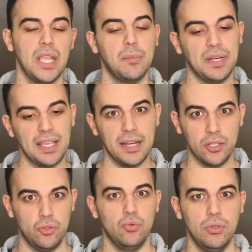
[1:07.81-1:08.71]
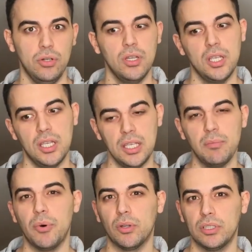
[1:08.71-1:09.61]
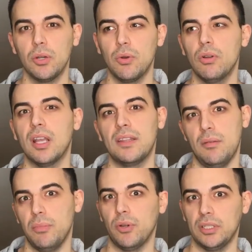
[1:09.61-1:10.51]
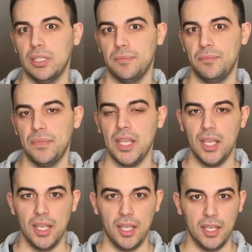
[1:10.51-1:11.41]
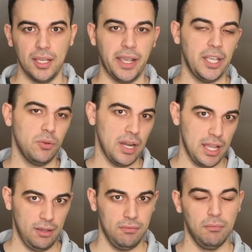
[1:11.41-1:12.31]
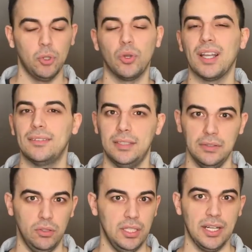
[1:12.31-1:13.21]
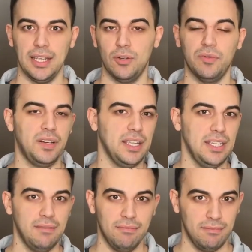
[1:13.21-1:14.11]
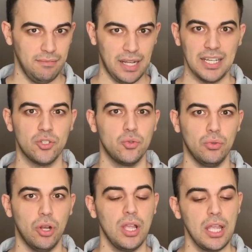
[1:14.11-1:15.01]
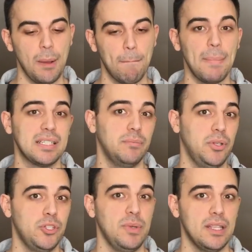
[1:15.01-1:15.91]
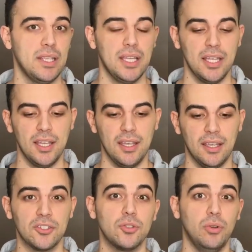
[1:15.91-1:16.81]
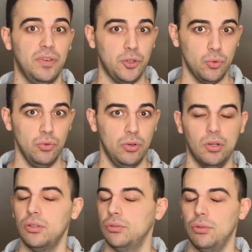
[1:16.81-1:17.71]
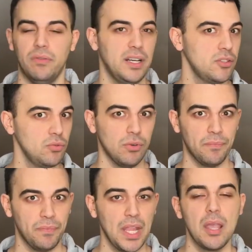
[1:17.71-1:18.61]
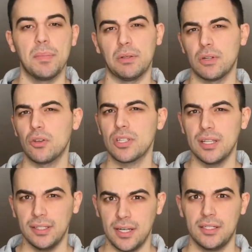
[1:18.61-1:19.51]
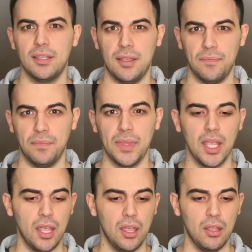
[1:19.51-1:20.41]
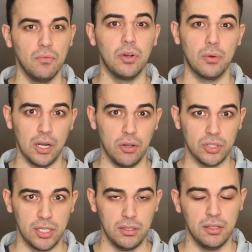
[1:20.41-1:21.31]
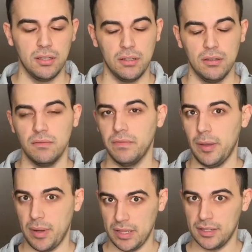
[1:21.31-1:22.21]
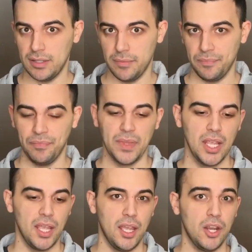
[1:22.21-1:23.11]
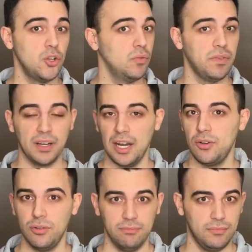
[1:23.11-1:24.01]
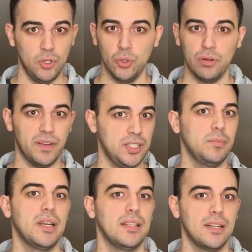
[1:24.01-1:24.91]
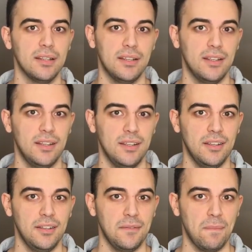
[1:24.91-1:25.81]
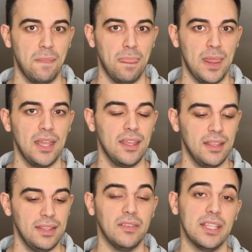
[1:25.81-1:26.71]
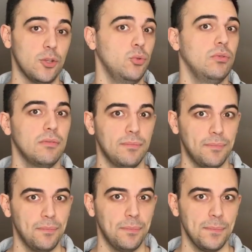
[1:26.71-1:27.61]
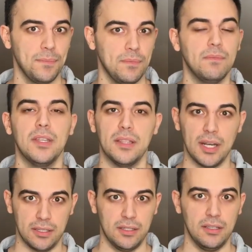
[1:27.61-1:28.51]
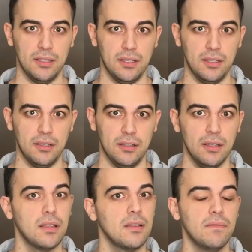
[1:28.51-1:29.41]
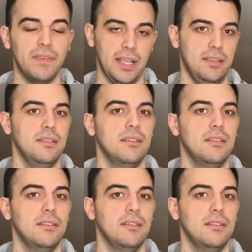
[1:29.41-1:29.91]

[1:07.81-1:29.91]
Perché a nessuno importa quello che a te importa. Che non è un modo cattivo dire che non freghi a nessuno, ma semplicemente che se non lo fai tu, non lo fa nessuno. Perché è una cosa che interessa a te. Vuoi quella cosa? Vai a prendertela. Non verranno loro a farsi prendere. Diventare tu. Ti interessa? Vai.